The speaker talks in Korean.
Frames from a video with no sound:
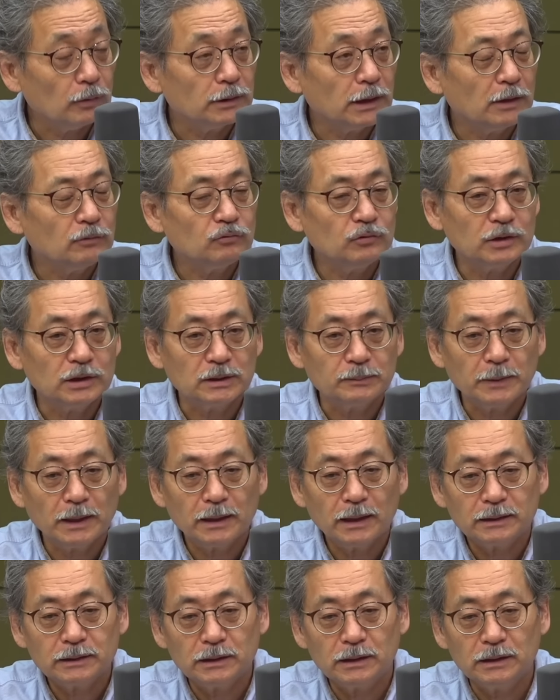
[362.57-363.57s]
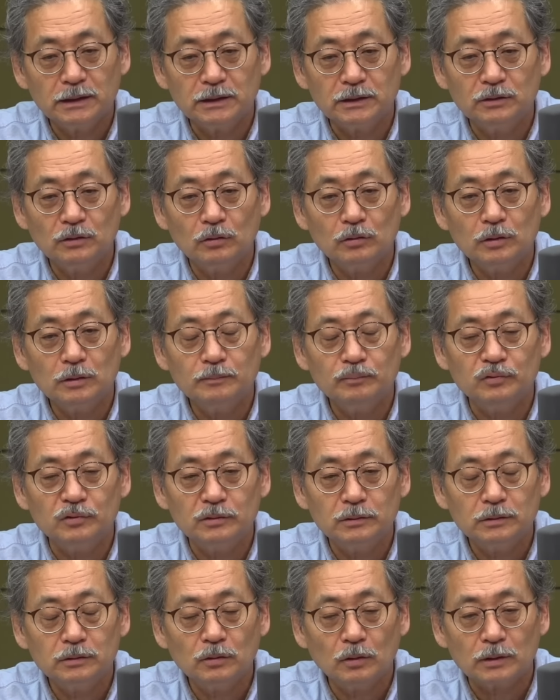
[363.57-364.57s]
할수 있지만 사실 네. 이적을
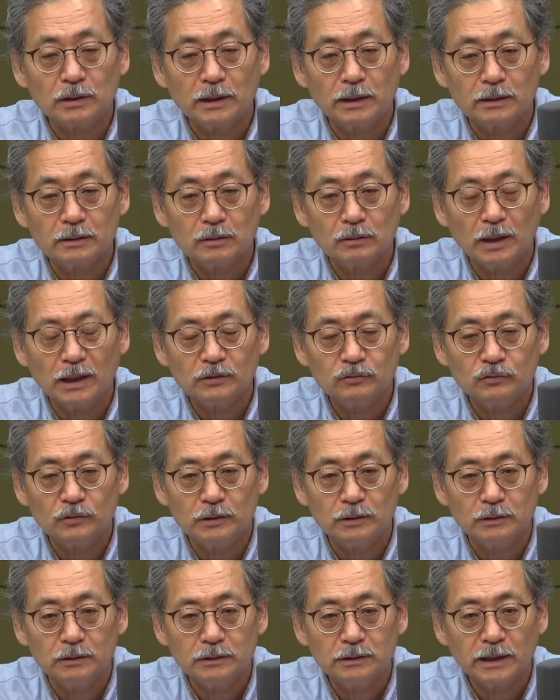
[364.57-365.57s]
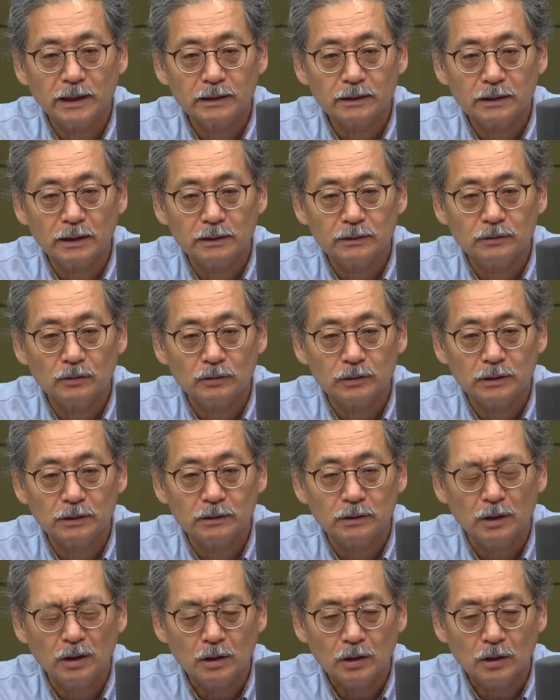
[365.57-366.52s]
분석해서 할 수 있는 생태적인